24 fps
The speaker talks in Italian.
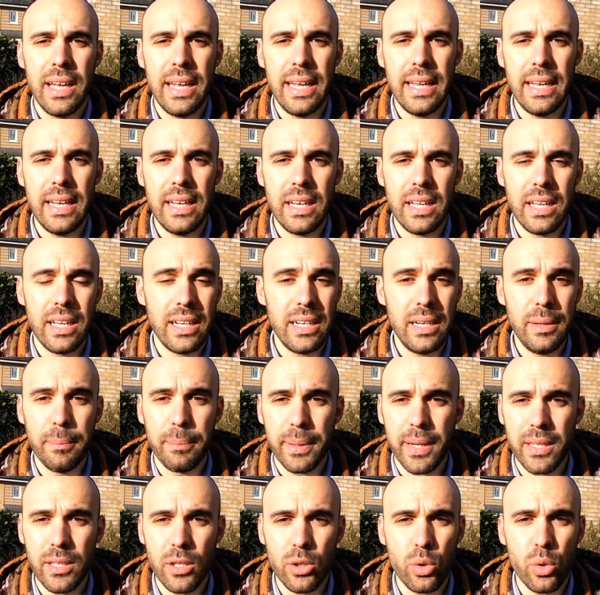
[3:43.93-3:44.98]
il,
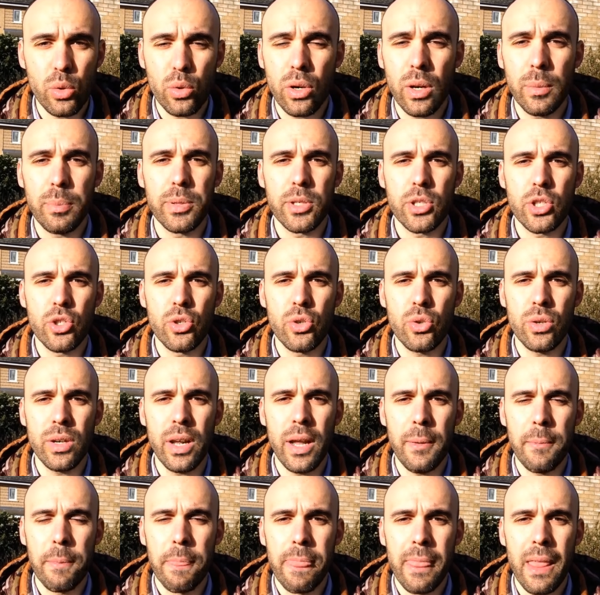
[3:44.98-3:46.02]
l'imprenditore, la
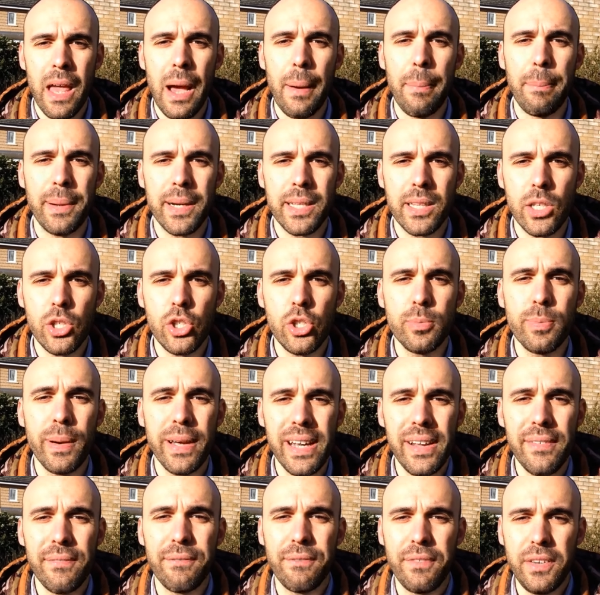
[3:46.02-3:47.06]
persona a
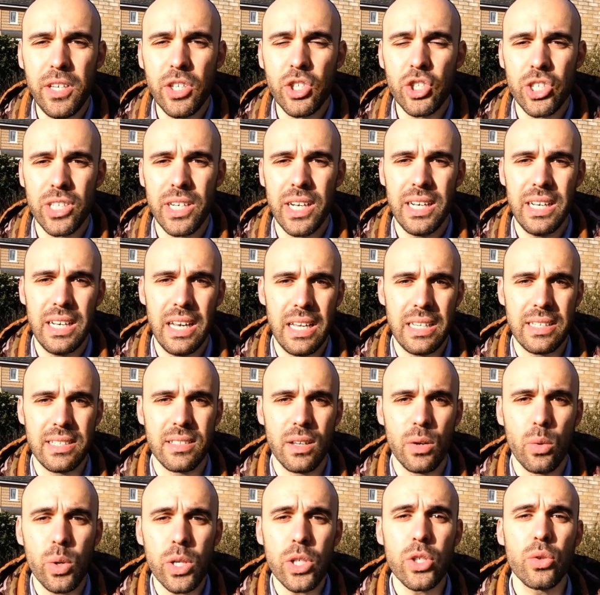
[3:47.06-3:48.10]
partecipare e a vincere
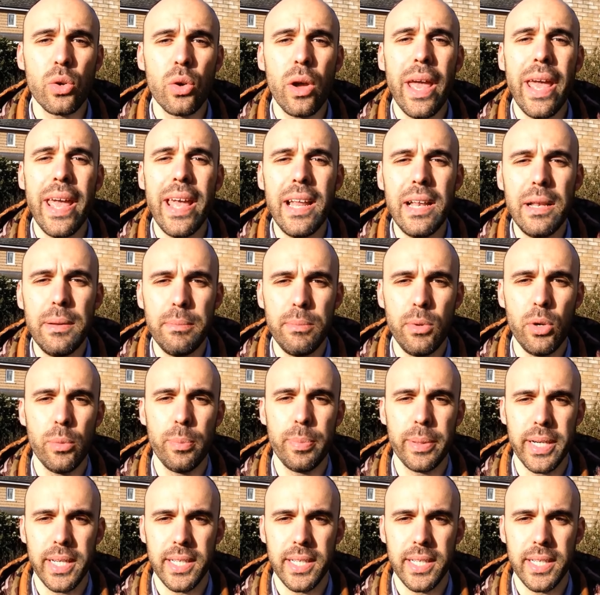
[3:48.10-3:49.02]
all'asta. Questo è il mio